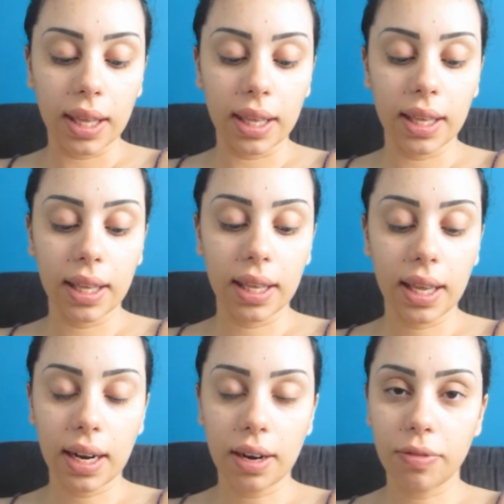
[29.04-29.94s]

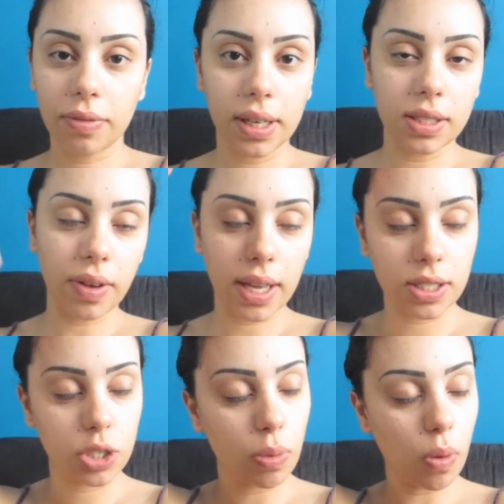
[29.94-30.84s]
E ela, eles
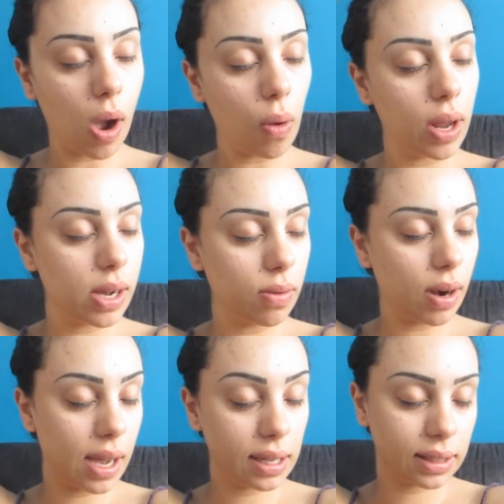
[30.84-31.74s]
fazem tipo um aulão
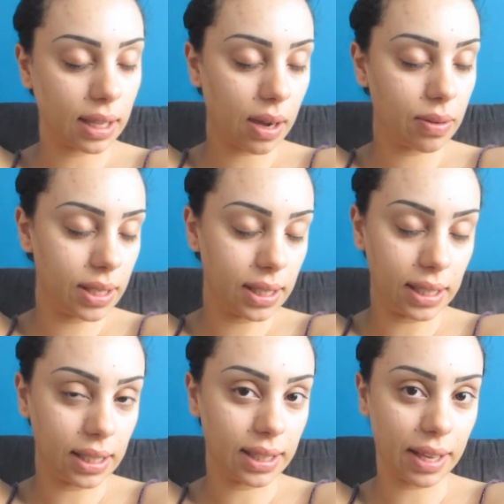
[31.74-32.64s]
lá tal,
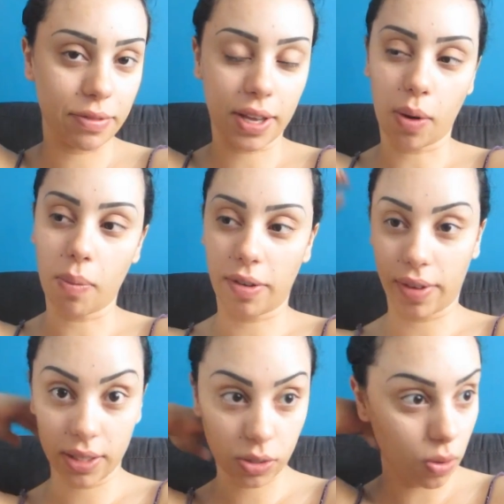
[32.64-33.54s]
e teve que arrumar
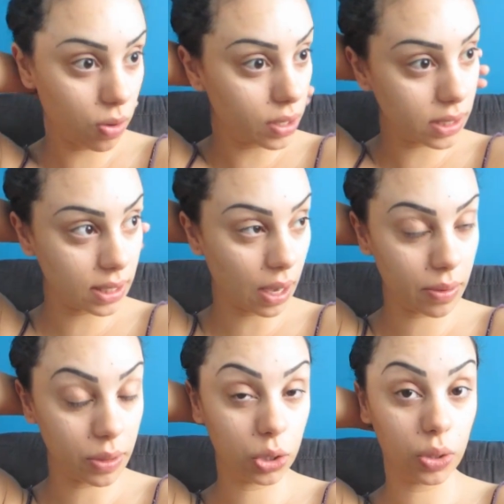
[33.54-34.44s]
várias coisas e tal,
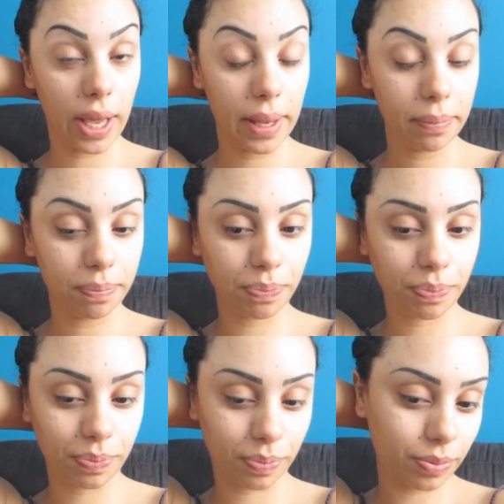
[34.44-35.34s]
e eu ajudei.
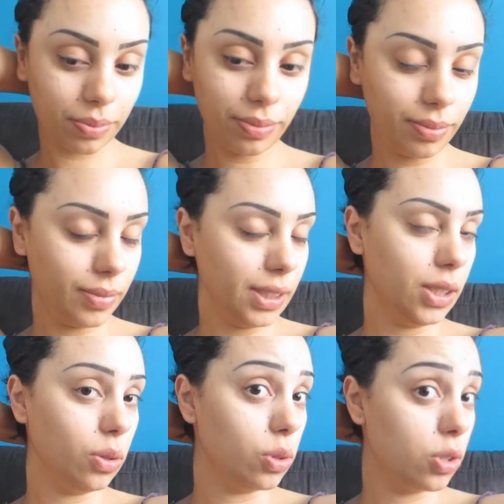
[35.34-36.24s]

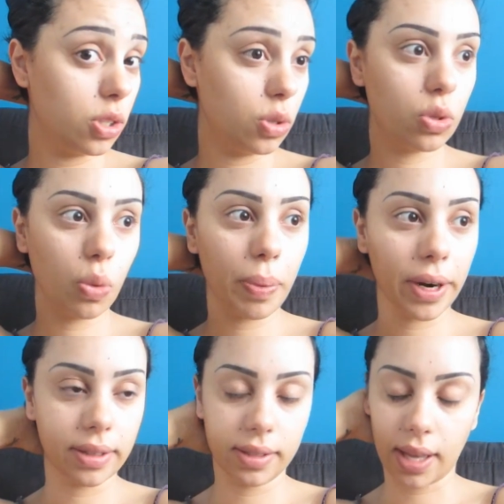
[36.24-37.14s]
Então tô
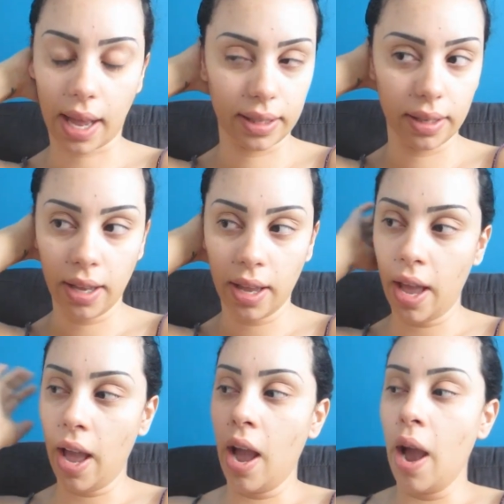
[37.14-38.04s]
super cansada.
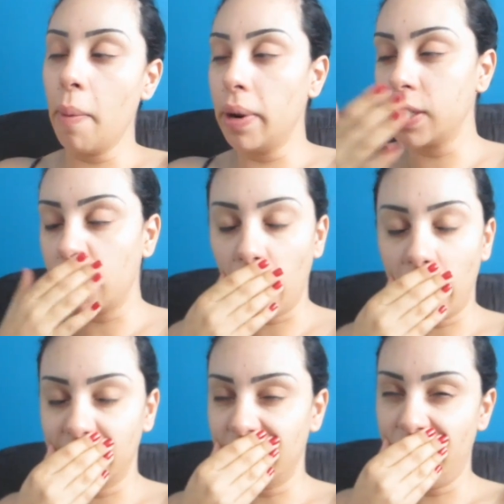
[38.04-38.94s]
Por isso que eu
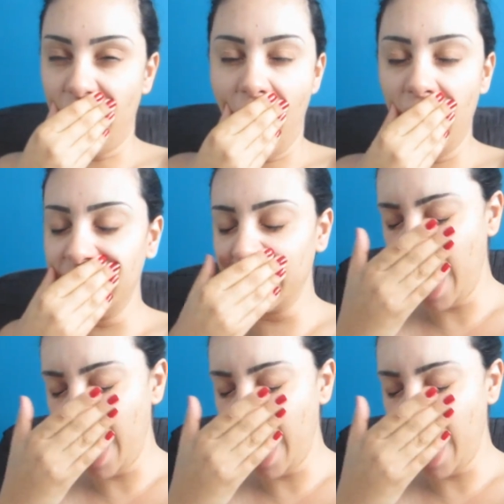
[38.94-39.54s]
quero saber.